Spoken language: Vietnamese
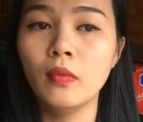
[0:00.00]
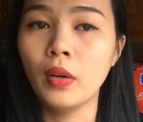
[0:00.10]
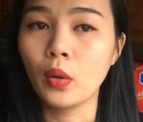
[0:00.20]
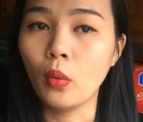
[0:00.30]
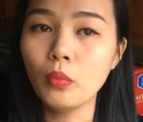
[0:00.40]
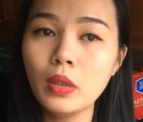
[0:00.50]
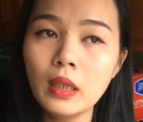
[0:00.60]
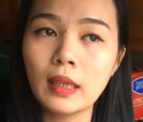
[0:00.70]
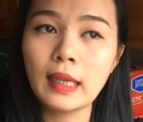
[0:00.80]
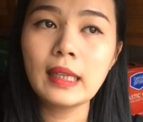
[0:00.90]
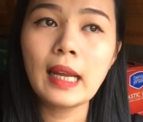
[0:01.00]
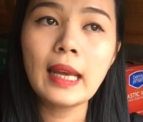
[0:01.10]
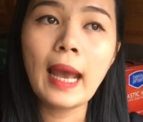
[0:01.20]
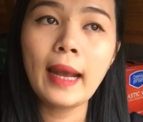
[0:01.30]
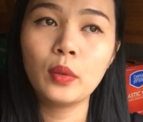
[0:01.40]
và cũng như là cách
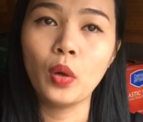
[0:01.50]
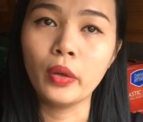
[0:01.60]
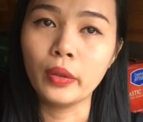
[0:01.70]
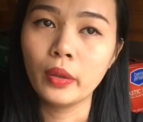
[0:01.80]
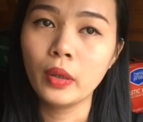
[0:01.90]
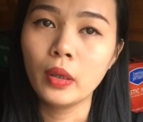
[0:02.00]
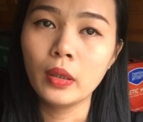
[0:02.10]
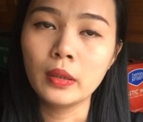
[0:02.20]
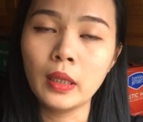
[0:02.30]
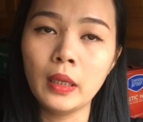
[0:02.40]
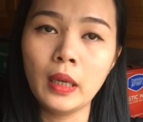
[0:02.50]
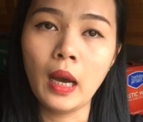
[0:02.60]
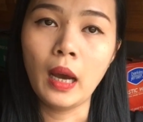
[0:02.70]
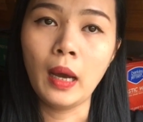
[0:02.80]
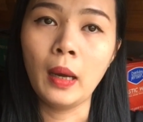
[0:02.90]
đây hai tuần thì
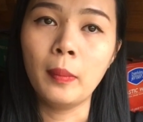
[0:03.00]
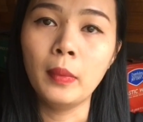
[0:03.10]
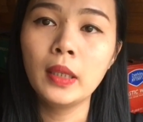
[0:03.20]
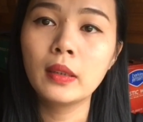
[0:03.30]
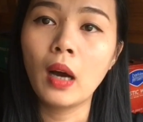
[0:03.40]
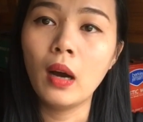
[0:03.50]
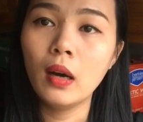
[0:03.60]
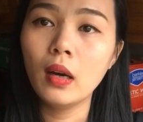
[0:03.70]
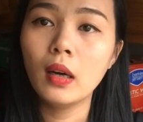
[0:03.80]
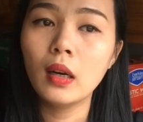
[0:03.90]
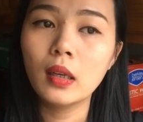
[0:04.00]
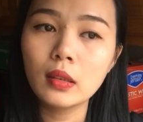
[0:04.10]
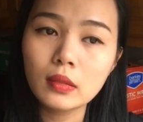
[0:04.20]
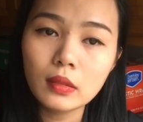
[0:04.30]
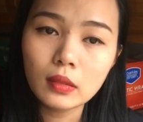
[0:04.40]
à, Minh có
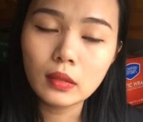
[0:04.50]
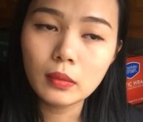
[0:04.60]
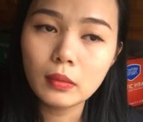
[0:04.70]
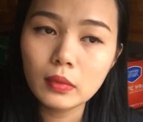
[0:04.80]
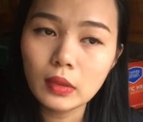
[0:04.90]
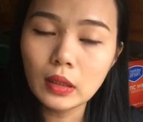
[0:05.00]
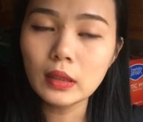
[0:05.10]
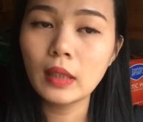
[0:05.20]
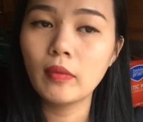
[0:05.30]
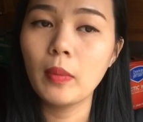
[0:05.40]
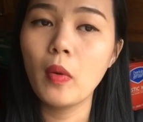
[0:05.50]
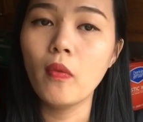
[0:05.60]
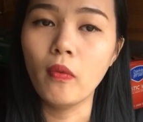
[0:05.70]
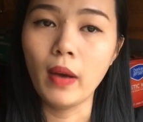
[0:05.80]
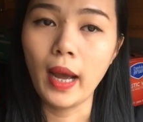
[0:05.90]
lướt trên Facebook
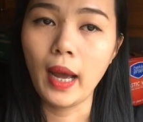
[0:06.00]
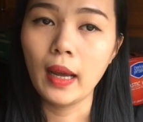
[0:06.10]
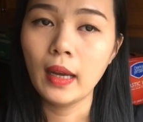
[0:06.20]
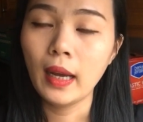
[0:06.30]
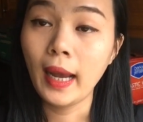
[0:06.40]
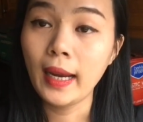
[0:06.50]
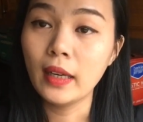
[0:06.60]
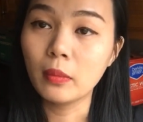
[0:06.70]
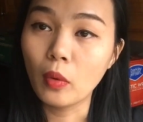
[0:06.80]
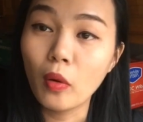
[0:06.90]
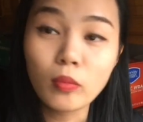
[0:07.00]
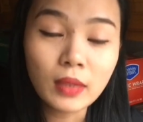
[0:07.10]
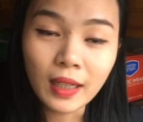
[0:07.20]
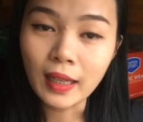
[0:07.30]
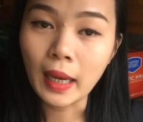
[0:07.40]
và hay được một thông
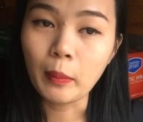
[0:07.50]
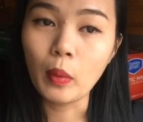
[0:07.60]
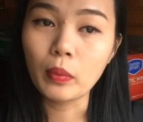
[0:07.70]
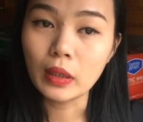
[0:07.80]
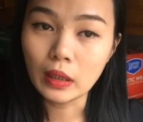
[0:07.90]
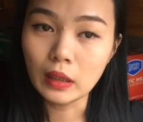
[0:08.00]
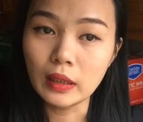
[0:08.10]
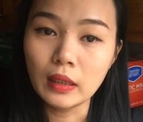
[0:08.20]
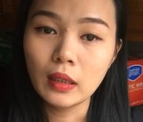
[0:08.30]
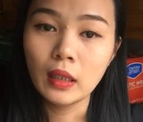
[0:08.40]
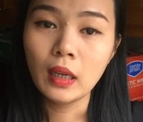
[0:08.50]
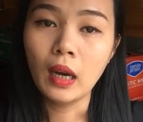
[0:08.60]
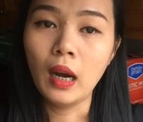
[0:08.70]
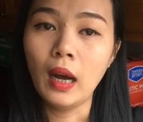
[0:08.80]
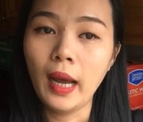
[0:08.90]
tin là một người
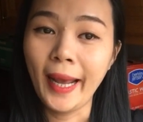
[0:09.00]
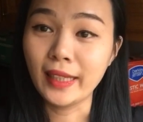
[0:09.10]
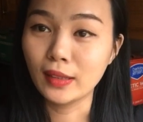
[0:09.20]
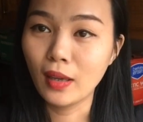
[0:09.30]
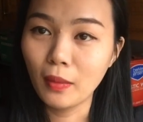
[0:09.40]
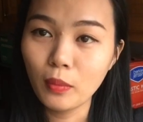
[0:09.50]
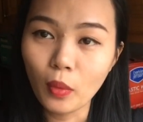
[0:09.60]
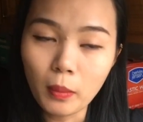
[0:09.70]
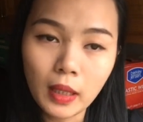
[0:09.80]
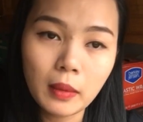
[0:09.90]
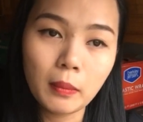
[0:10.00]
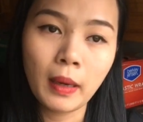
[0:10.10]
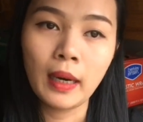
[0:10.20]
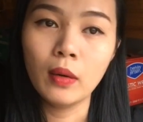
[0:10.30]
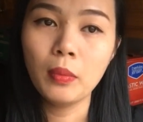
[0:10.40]
à, hàng xóm của Minh
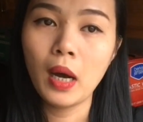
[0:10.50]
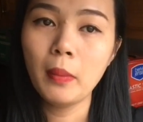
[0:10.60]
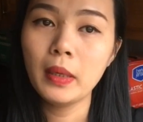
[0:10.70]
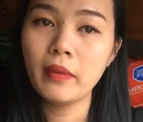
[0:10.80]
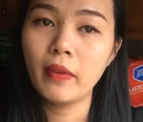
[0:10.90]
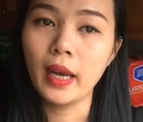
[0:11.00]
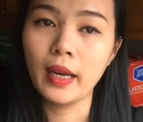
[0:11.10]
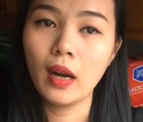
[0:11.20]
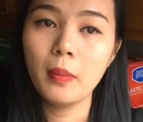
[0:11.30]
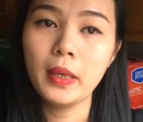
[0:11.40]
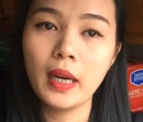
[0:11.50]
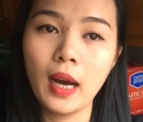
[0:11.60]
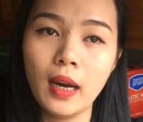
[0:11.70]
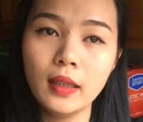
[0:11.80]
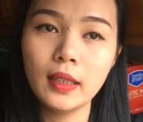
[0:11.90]
mà lúc đó Minh về đó Minh
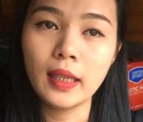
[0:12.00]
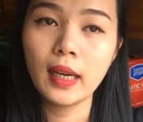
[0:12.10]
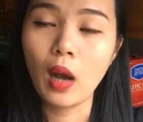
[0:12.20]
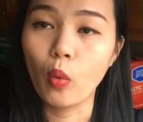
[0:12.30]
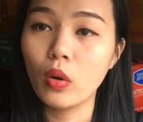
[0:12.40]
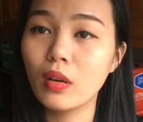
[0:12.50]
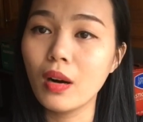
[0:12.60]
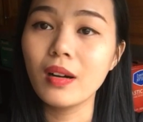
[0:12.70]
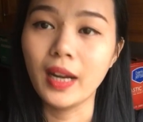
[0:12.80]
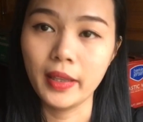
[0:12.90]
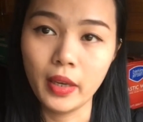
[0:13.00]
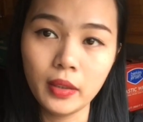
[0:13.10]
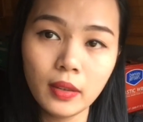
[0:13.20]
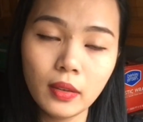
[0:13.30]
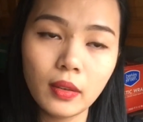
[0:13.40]
ở thì cái cậu đó rất là dễ
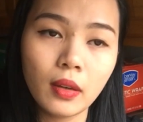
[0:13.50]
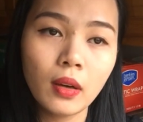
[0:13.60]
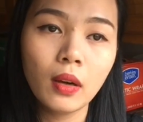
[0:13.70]
thương